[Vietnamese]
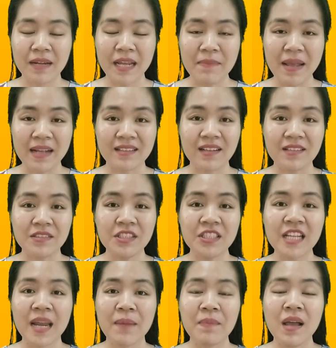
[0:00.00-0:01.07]
Các bạn thử
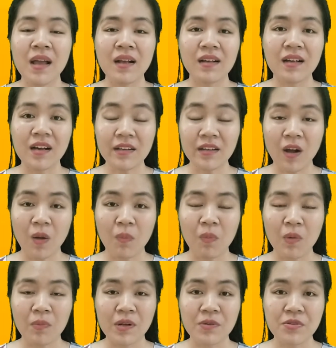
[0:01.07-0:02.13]
xem, kết hợp
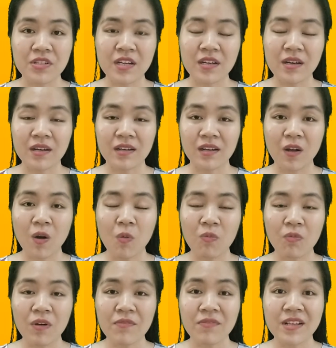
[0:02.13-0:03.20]
một liệu trình
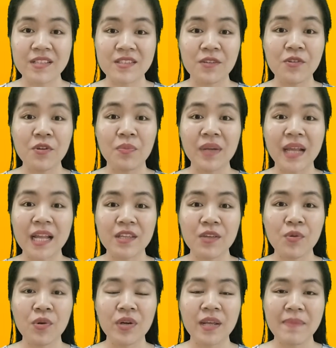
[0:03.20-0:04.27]
cùng với việc sử dụng cà
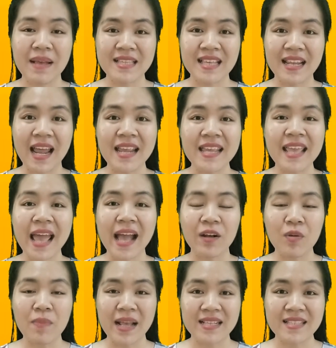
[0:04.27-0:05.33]
chua thì bạn sẽ thấy da
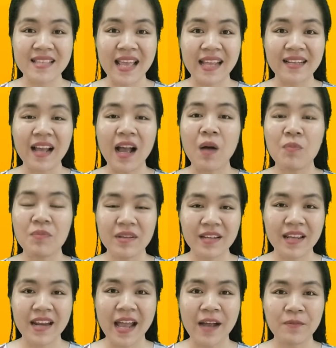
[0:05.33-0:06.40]
của bạn sáng hồng như
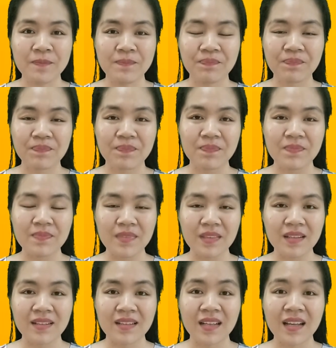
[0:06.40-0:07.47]
thế nào.
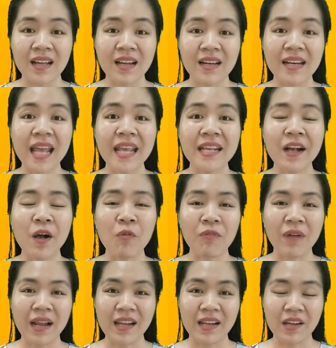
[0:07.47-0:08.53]
Đây không
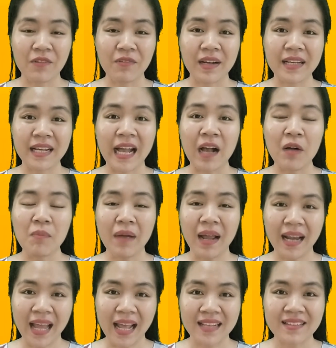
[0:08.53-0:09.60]
phải là lời quảng cáo
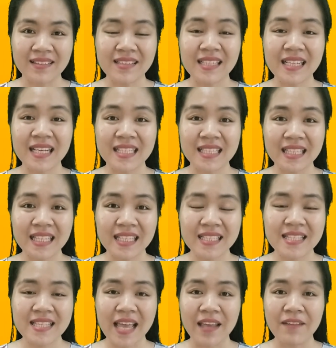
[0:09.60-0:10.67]
mà là những gì chia
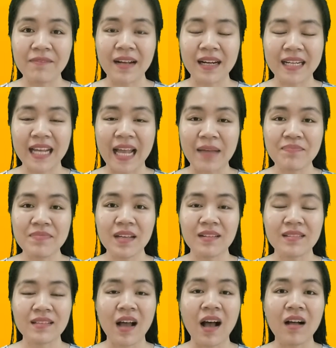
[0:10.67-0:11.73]
sẻ và cảm
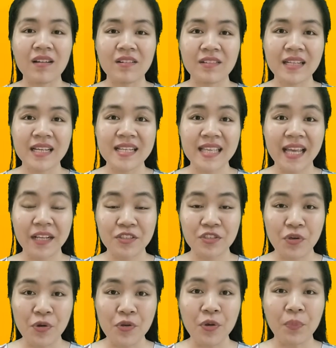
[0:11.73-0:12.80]
nhận thật khi Trang
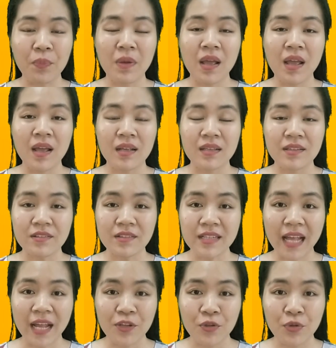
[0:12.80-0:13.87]
sử dụng giữa
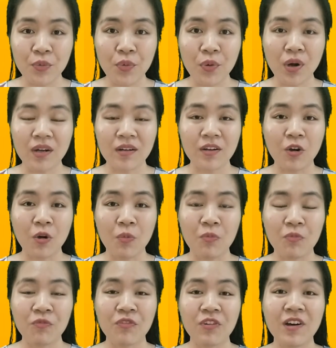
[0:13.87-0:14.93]
cà chua cùng
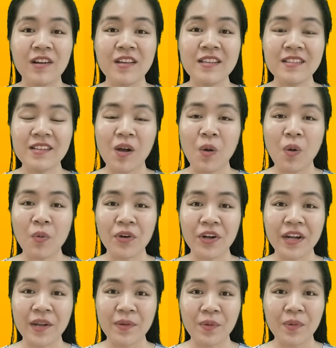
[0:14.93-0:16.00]
với
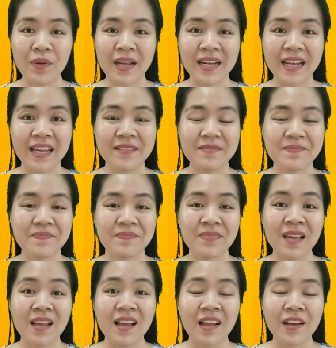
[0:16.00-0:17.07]
Orineo Collagen.
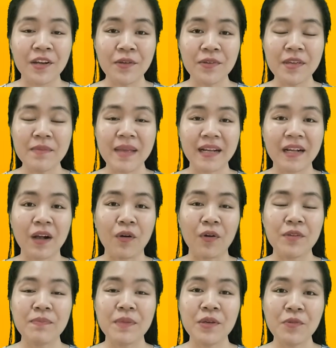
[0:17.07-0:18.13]
Nếu như bạn
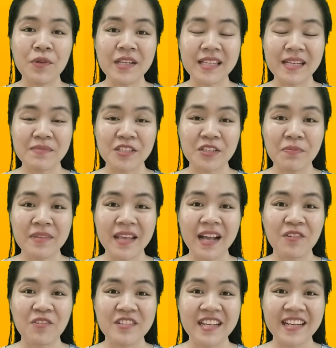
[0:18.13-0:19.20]
hỏi bí quyết chăm sóc
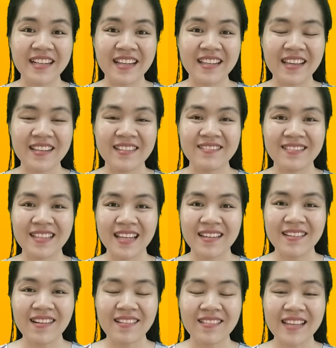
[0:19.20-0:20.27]
da của Trang là gì thì
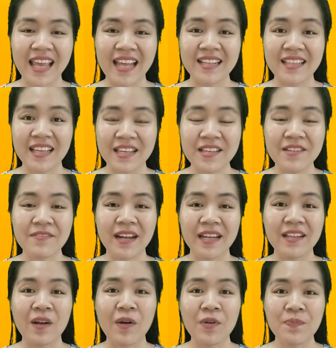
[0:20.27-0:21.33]
đơn giản chỉ như vậy
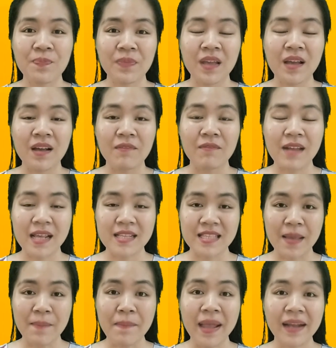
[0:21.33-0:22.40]
thôi. Này
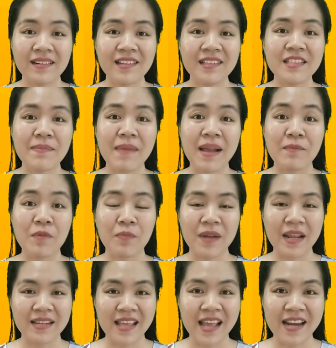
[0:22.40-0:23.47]
sẽ mang đến cho bạn một
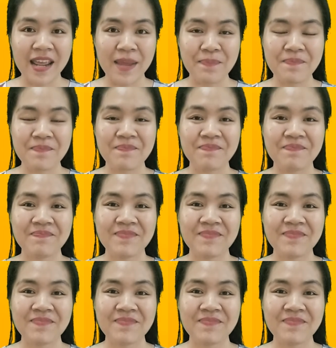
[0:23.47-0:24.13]
làn da đẹp.